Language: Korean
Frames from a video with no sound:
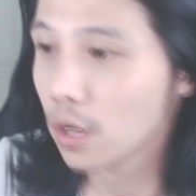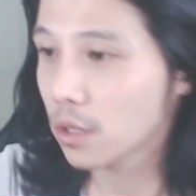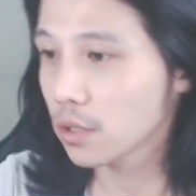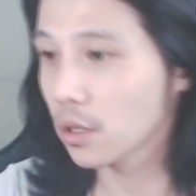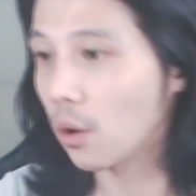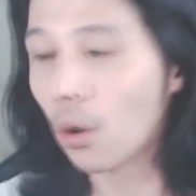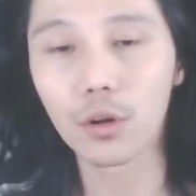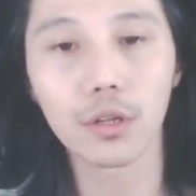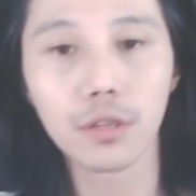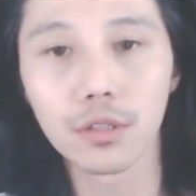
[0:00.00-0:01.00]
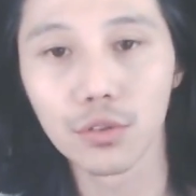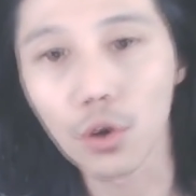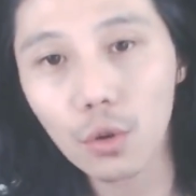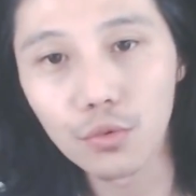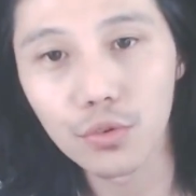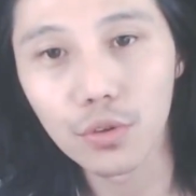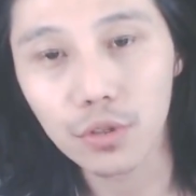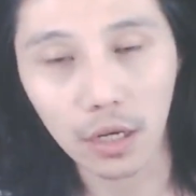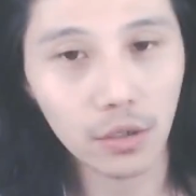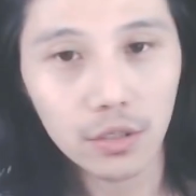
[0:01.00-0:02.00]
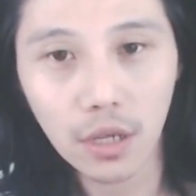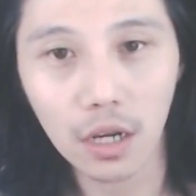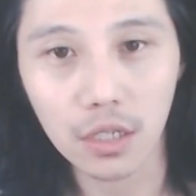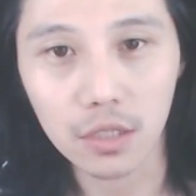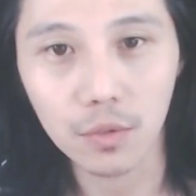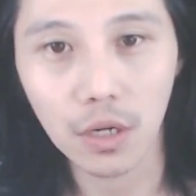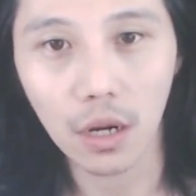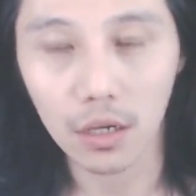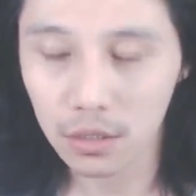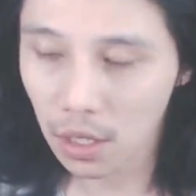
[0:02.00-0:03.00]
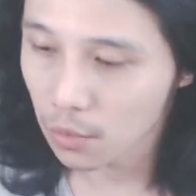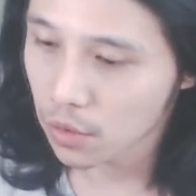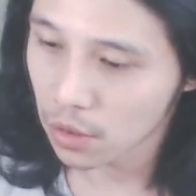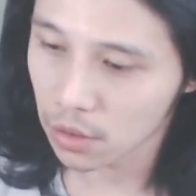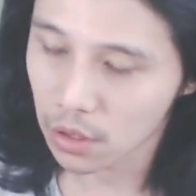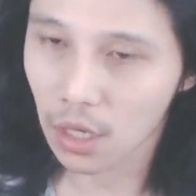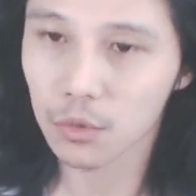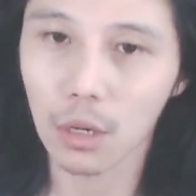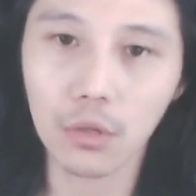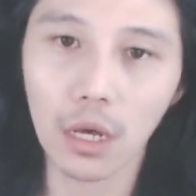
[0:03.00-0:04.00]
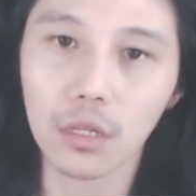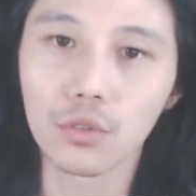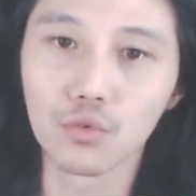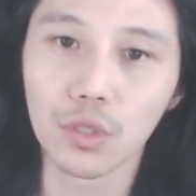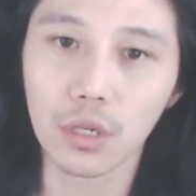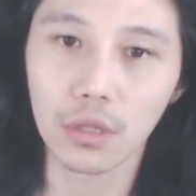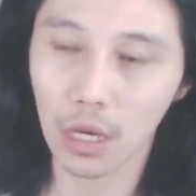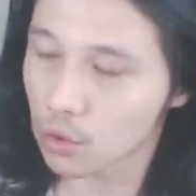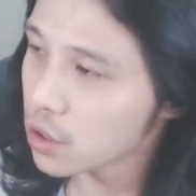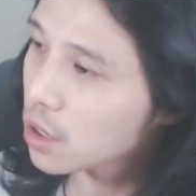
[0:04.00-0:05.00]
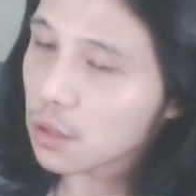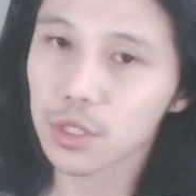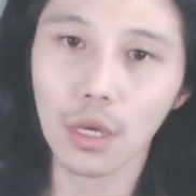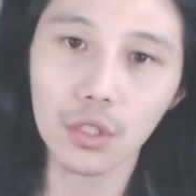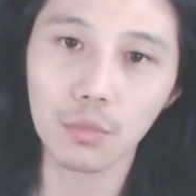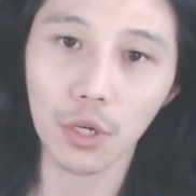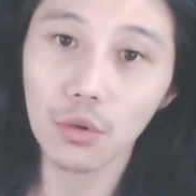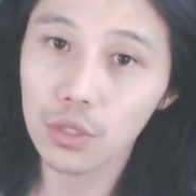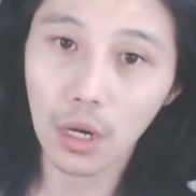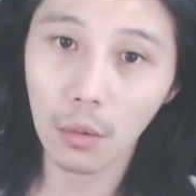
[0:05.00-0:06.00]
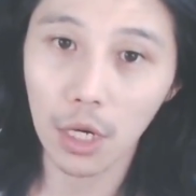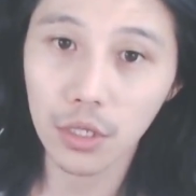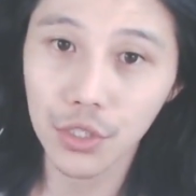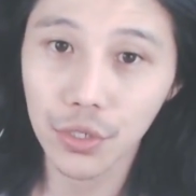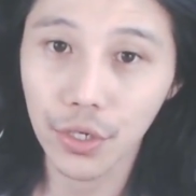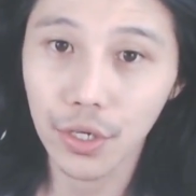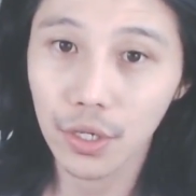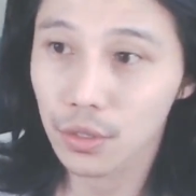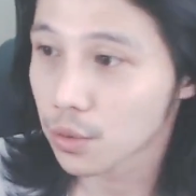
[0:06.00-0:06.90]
근데 어릴 때는 여러분들 다 그런 생각하지 않습니까? 아, 이 사람들이 이 사람이 나보다 한 학년 유니까 당연히 이 사람이 세겠지 막 이런 생각 많이 하잖아.